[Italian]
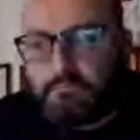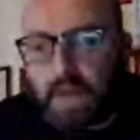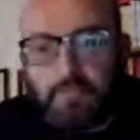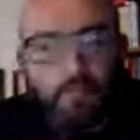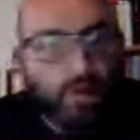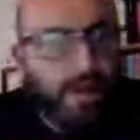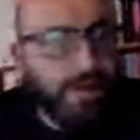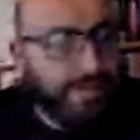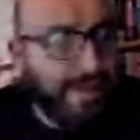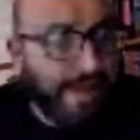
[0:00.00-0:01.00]

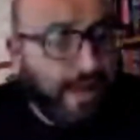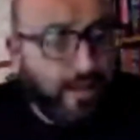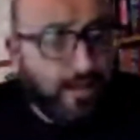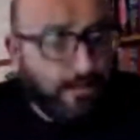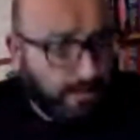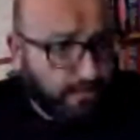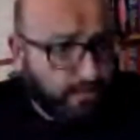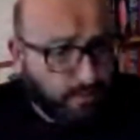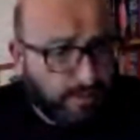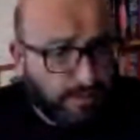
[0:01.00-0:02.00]
moralità, ecco, si può
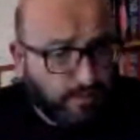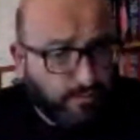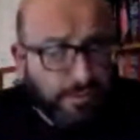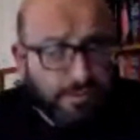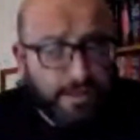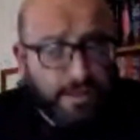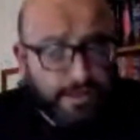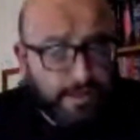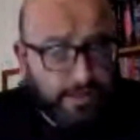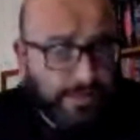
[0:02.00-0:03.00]
dire moralità
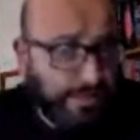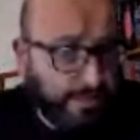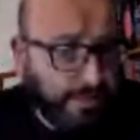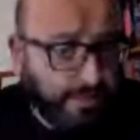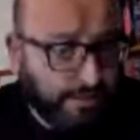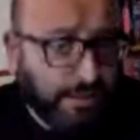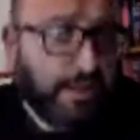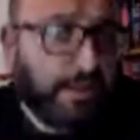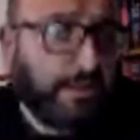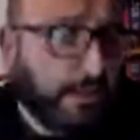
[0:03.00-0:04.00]
alle sette di sera,
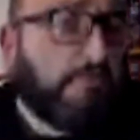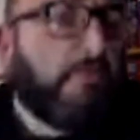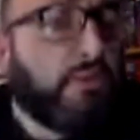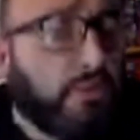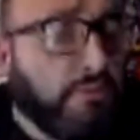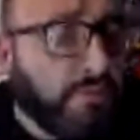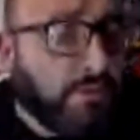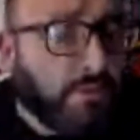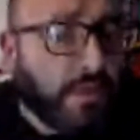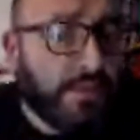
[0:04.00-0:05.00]
sì, la dubbia
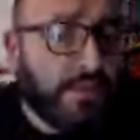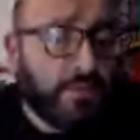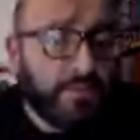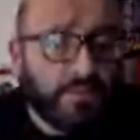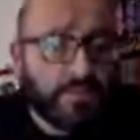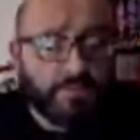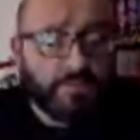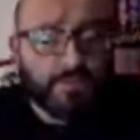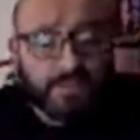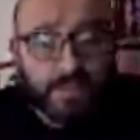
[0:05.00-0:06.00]
moralità, sì. si
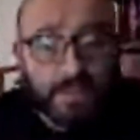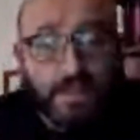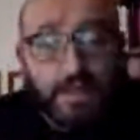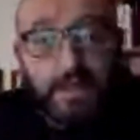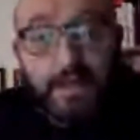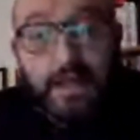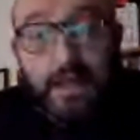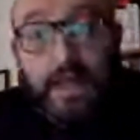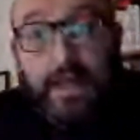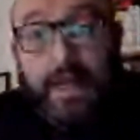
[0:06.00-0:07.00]
possa dire,
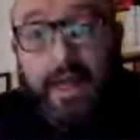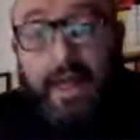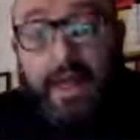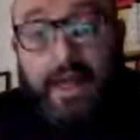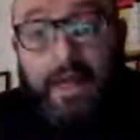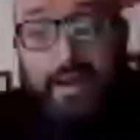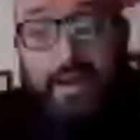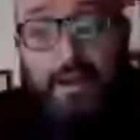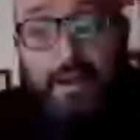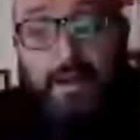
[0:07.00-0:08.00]

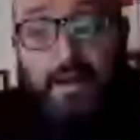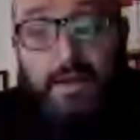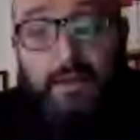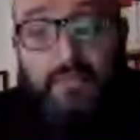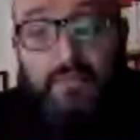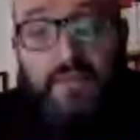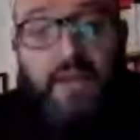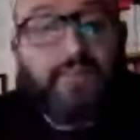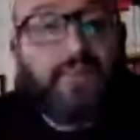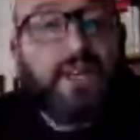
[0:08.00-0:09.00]
e mm, che
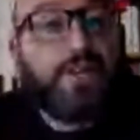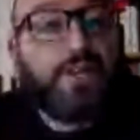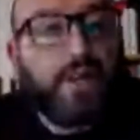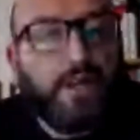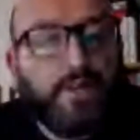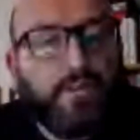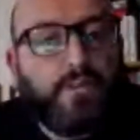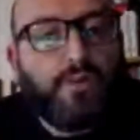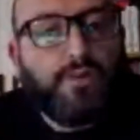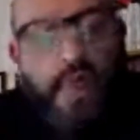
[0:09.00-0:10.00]
finisce in un
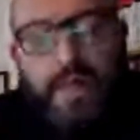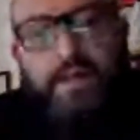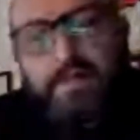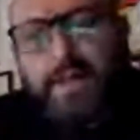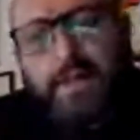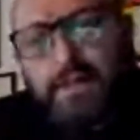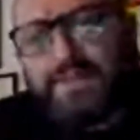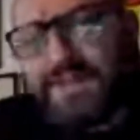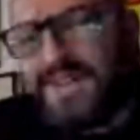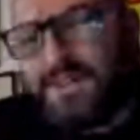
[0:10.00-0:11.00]
modo e, e, e, tra
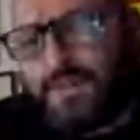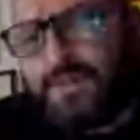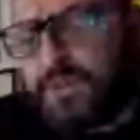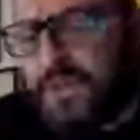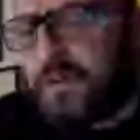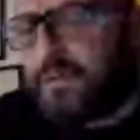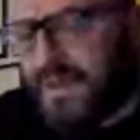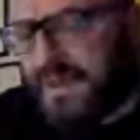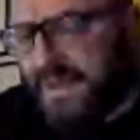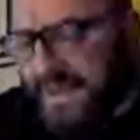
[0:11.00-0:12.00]
l'altro voglio dire non è
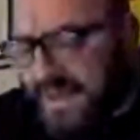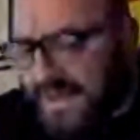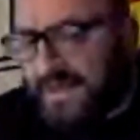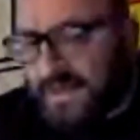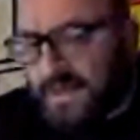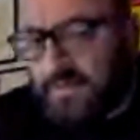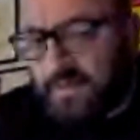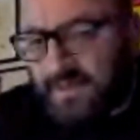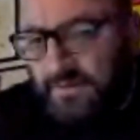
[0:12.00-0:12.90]
neanche di